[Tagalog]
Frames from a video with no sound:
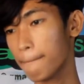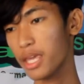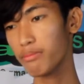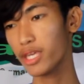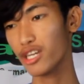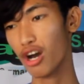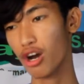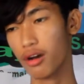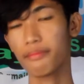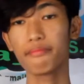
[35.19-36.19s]

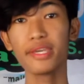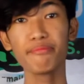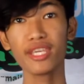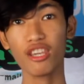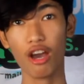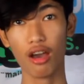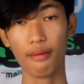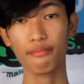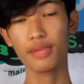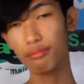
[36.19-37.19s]
Mimiyo. Mimiyo.
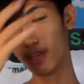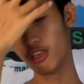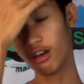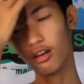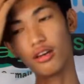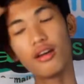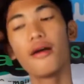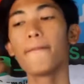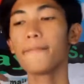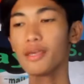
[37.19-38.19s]
Mimiyo.
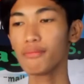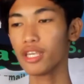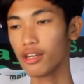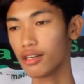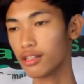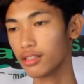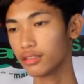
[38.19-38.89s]
Mimiyo.